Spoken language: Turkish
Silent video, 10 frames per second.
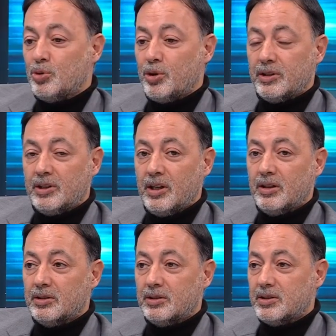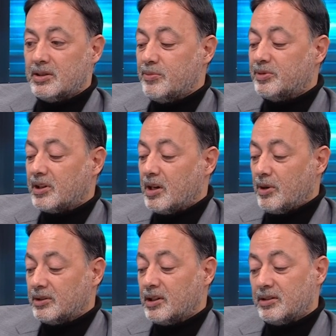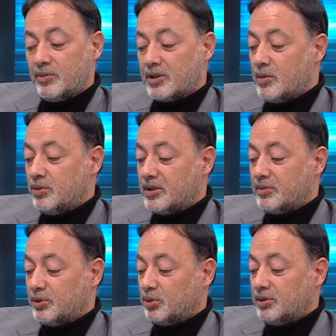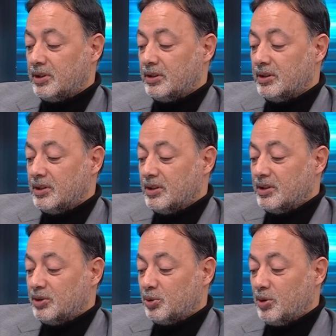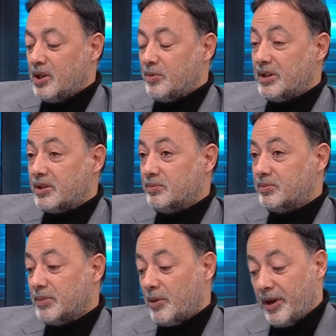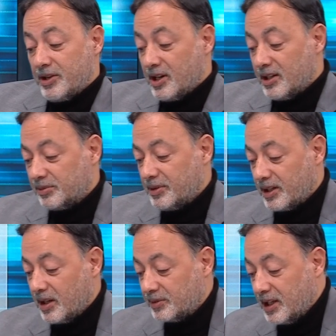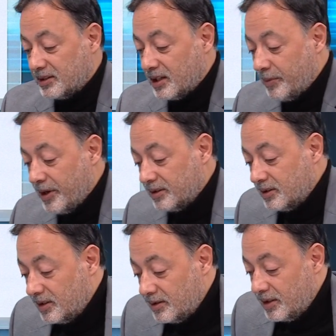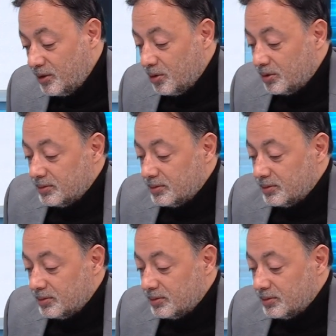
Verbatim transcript: euroya da e, kimse Adana Demir kabul etmez onu da söyleyebilirim. Ya bence az bir rakam. Zaten haberde de deniyor.